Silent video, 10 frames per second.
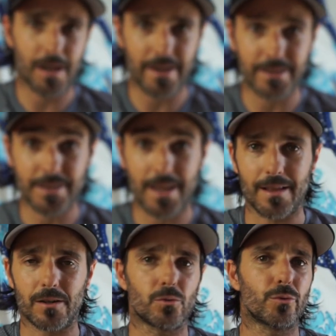Ahí es
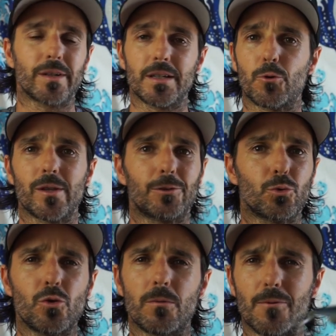nada, con un equipo de
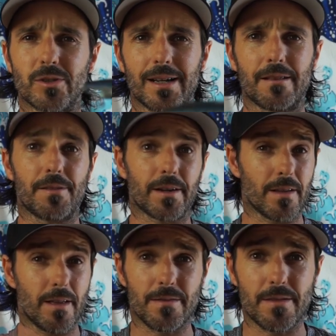atún lo vamos a lanzar
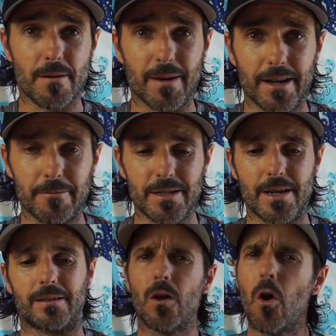de
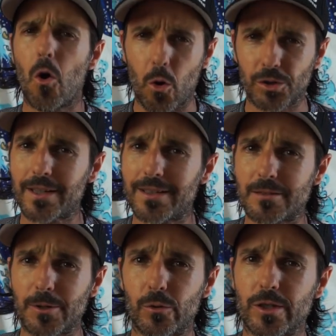maravilla. Otra de
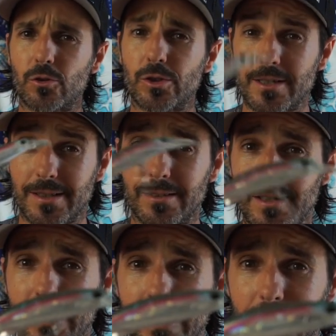las mejores cosas que
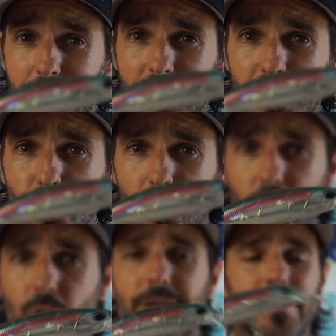tiene este
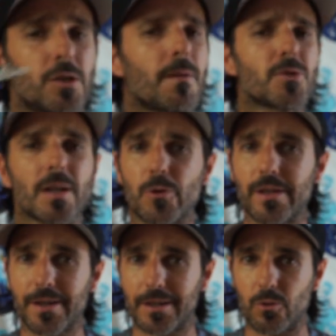señuelo es que lo vamos a
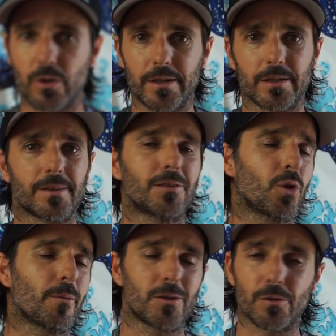poder recoger
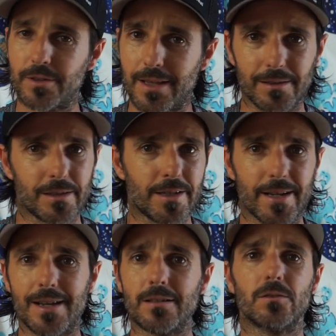tanto a velocidad
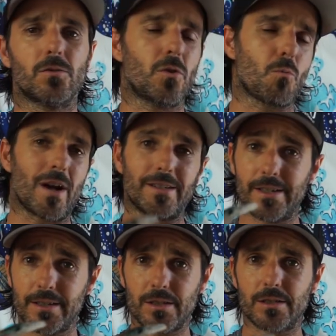lineal como a
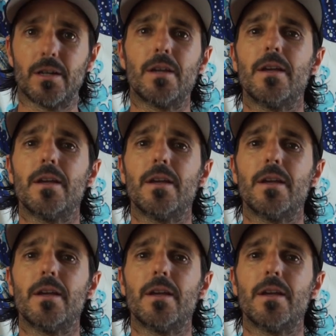jerks